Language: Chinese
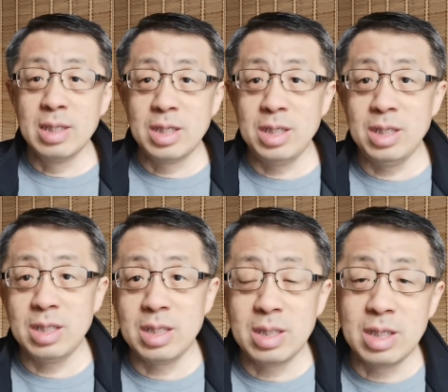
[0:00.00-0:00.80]

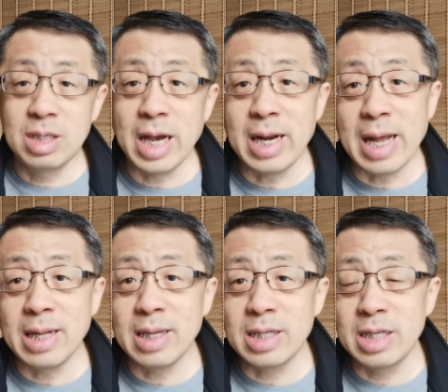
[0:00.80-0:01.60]
几几千
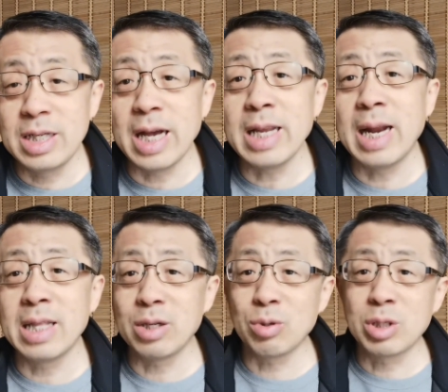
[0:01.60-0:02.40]
年、几千年来
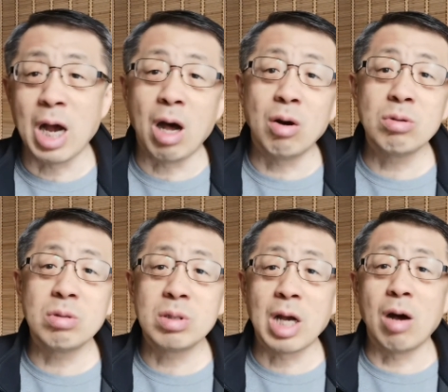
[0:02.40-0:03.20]
的这种朝
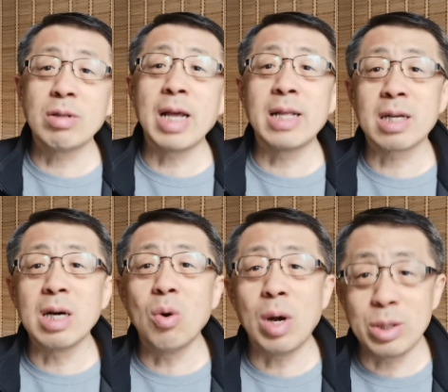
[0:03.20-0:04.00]
朝代的
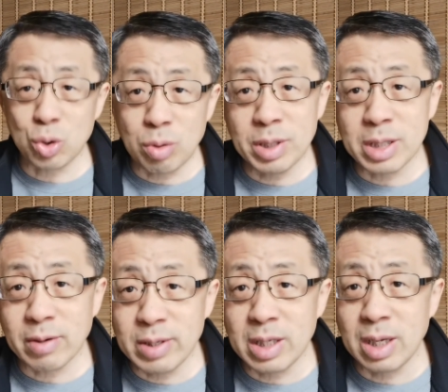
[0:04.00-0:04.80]
更换，就说明这个
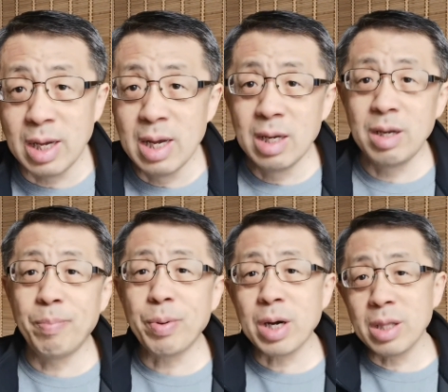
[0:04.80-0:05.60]
问题。你
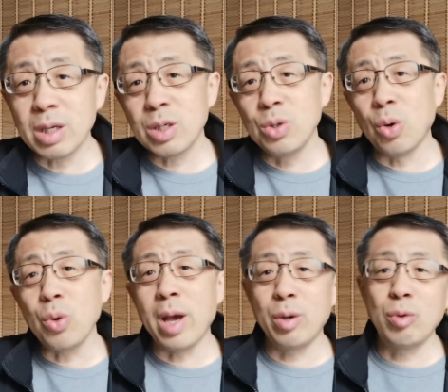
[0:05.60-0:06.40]
不可能是
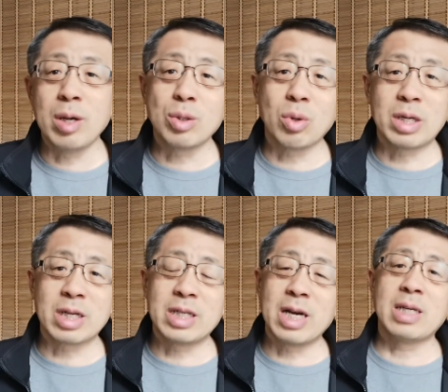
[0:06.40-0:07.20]
永远永远坐着这
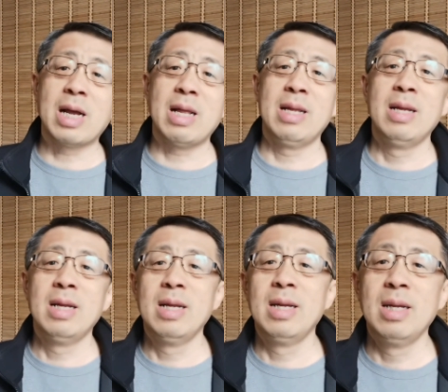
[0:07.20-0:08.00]
个江山，
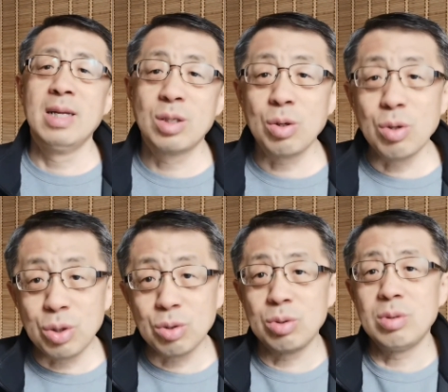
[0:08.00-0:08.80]
最后
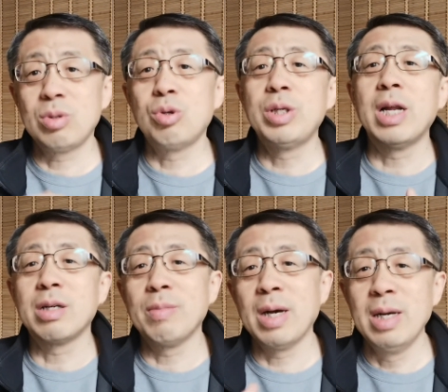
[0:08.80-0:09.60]
就出现了
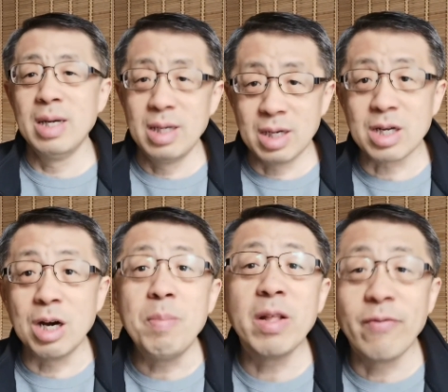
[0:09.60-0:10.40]
什么？以
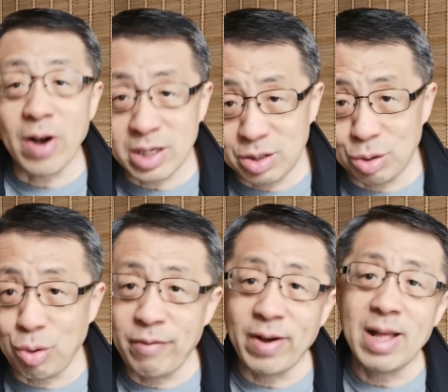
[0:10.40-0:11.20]
革命的方式去
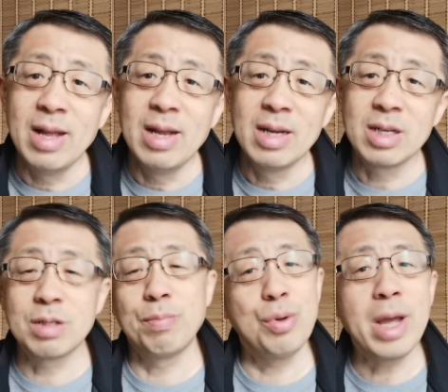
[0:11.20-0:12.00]
推翻，这
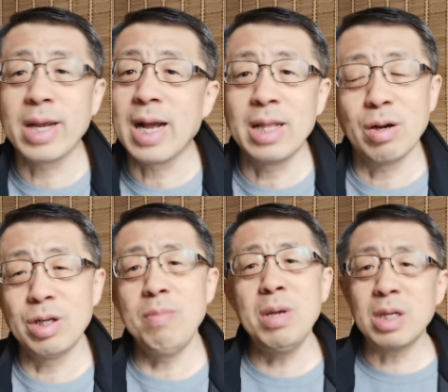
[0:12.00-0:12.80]
是不愿意看到，
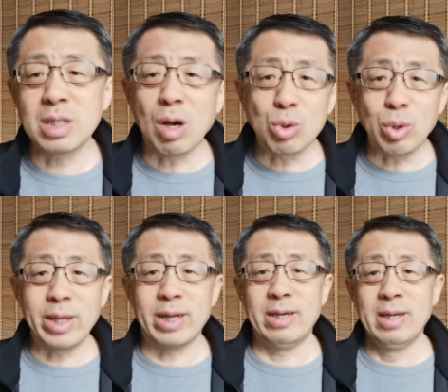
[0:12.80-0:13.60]
人民是遭罪的。